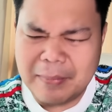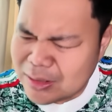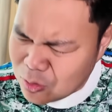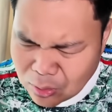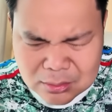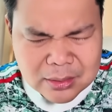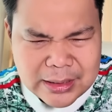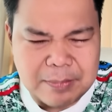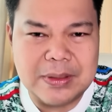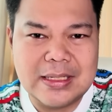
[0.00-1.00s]
แมนยูก็ต้อง
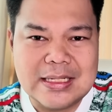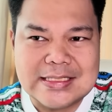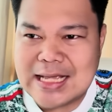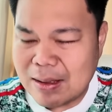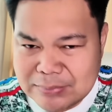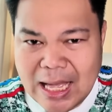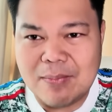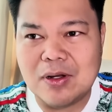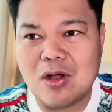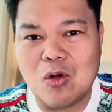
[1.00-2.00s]
เก็บ3แต้
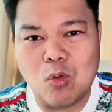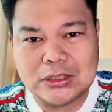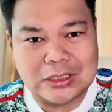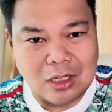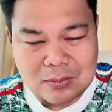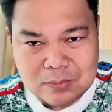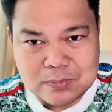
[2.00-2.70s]
มแล้วก็ควรจะต้อง